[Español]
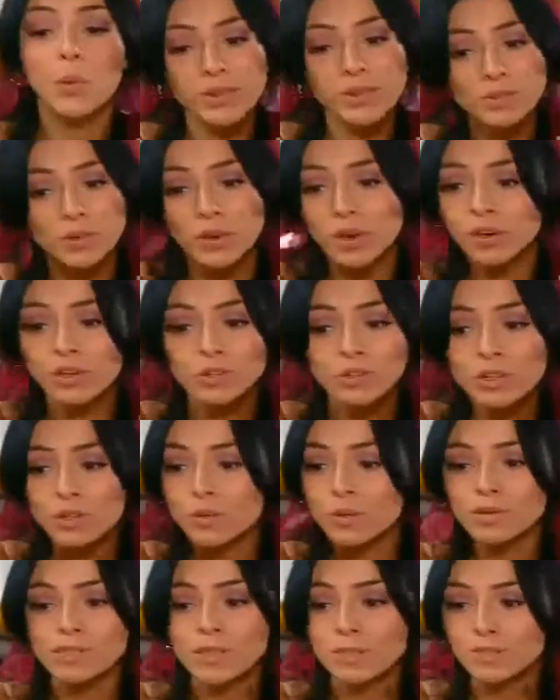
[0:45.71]
Por supuesto
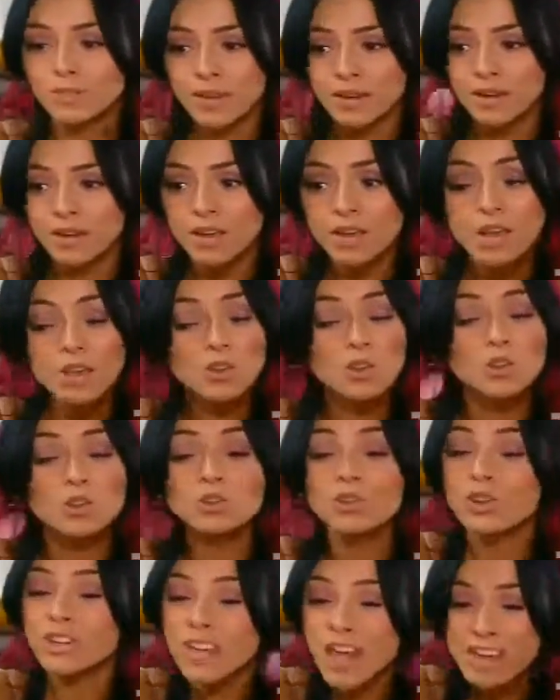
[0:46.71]
que no se lo iba a aceptar.
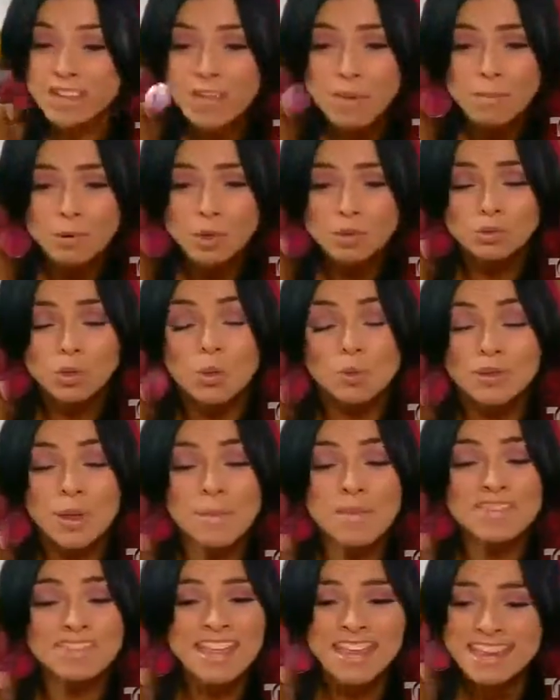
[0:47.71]
Yo no soy nadie, pero
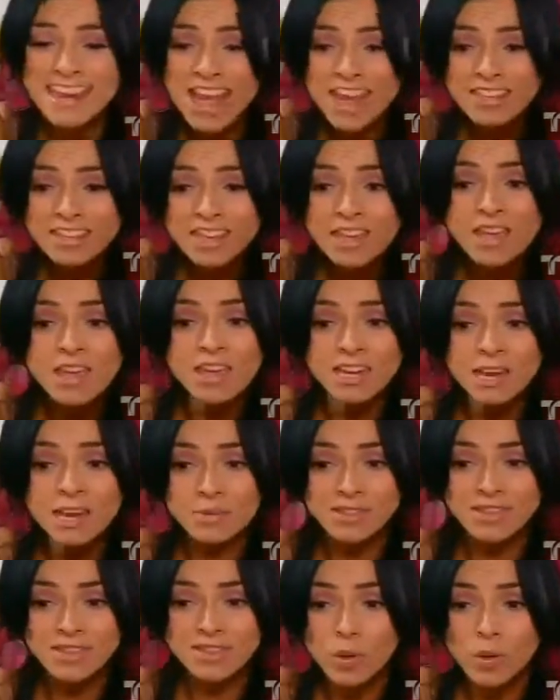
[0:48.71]
absolutamente nadie
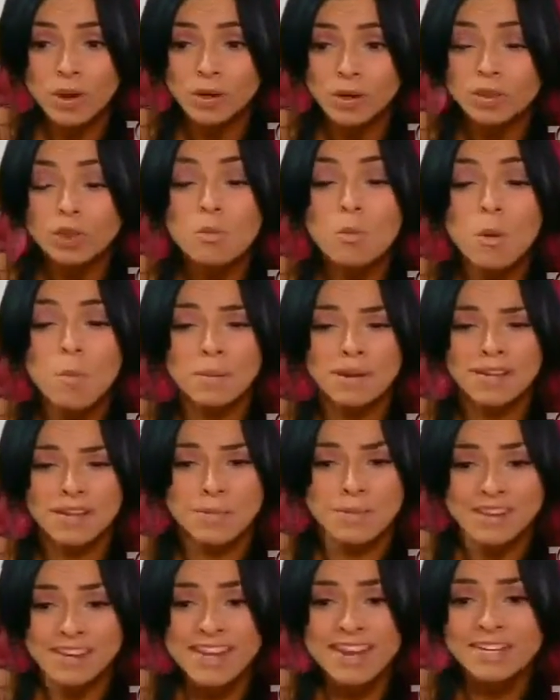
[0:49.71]
en la vida de Eduardo
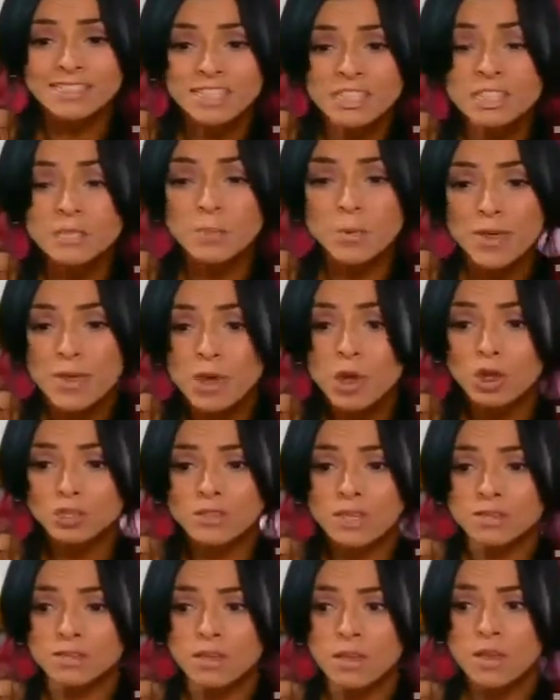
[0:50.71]
como para que me regale ese tipo
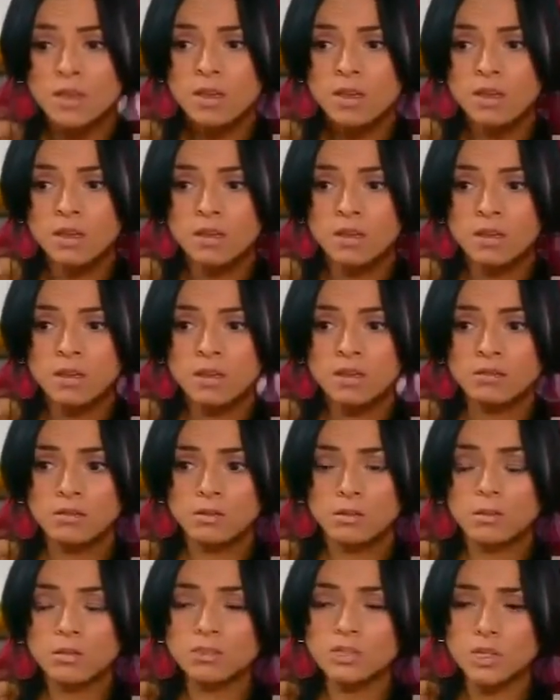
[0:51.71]
de cosas.
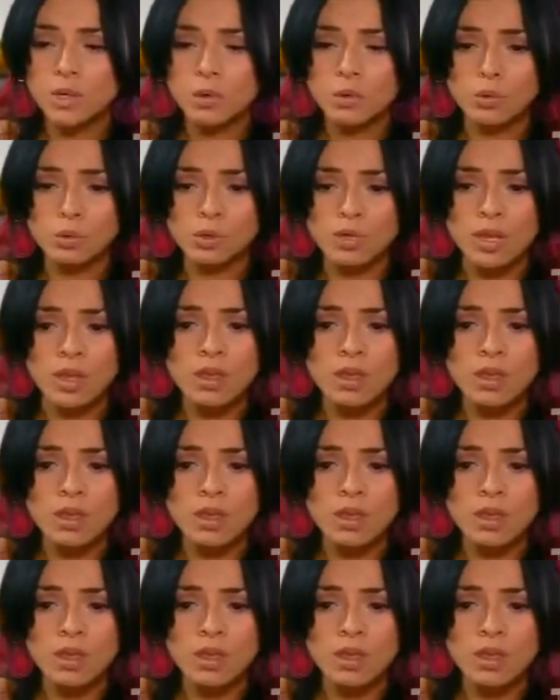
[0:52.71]
¿Cómo se le